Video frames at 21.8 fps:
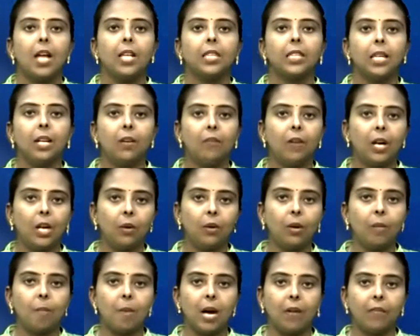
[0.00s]

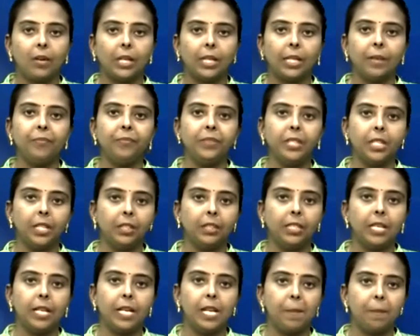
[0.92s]
திருவள்ளூர் மாவட்டம்
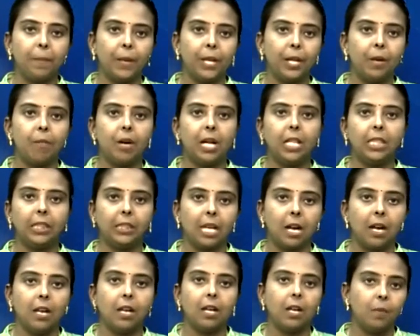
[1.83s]
திருப்பணி பெருமாள்
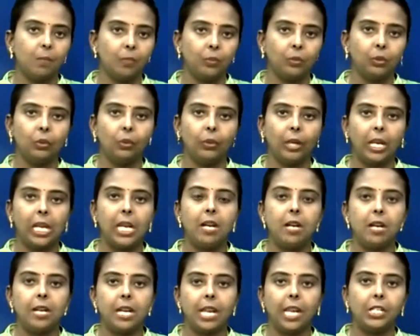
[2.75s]
தங்கள் புதூரில்
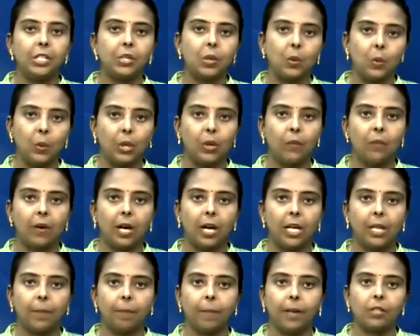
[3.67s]
நேற்று ஒரு
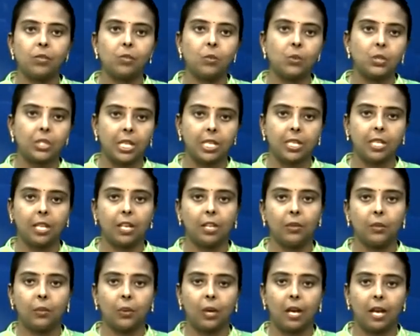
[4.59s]
வாலிபர் சுற்றி
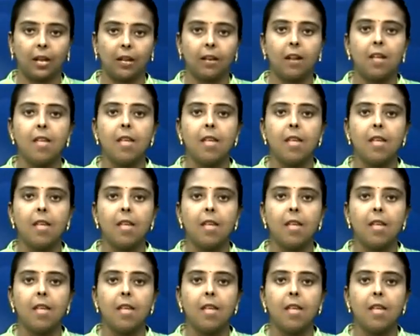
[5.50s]
திரிந்துள்ளார்